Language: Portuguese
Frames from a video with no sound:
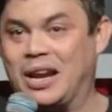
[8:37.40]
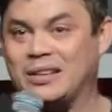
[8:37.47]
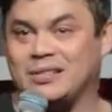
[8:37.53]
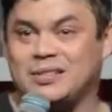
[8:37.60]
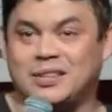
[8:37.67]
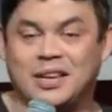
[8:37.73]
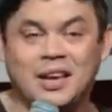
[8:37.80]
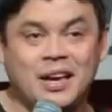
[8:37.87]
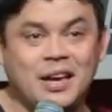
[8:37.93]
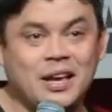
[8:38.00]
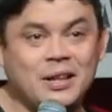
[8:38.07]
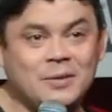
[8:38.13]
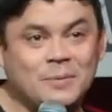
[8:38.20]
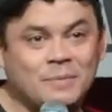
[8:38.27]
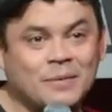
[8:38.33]

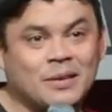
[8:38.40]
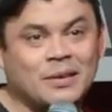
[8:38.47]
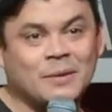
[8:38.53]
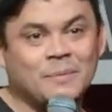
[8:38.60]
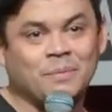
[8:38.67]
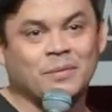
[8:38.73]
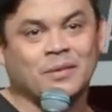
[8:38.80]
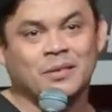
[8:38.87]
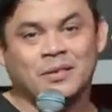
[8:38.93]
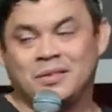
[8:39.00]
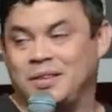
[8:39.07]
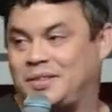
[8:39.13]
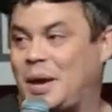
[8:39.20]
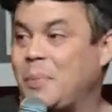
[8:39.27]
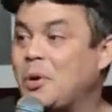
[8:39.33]
crescendo.
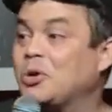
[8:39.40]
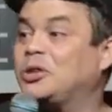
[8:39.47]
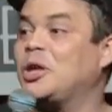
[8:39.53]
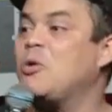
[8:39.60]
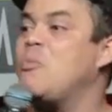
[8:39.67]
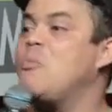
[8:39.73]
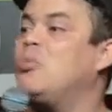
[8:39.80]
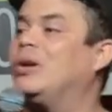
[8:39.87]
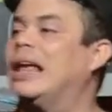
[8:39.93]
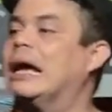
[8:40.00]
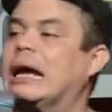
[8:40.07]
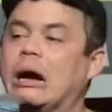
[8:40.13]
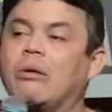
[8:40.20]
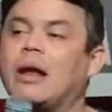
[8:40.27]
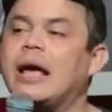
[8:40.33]
Você sabe que eu tenho um
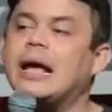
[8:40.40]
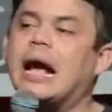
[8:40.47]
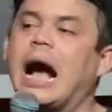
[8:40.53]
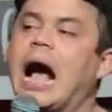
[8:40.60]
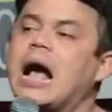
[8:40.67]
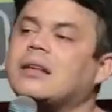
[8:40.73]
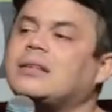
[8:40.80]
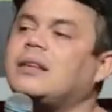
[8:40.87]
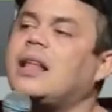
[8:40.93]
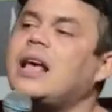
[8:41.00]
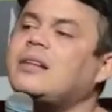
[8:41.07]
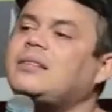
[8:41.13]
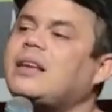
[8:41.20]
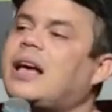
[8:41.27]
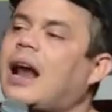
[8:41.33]
molecão lá em casa,
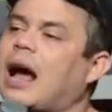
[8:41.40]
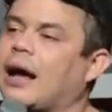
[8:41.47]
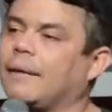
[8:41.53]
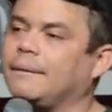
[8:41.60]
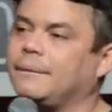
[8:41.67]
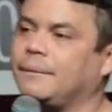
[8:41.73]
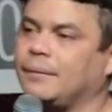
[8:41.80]
né, Ceará?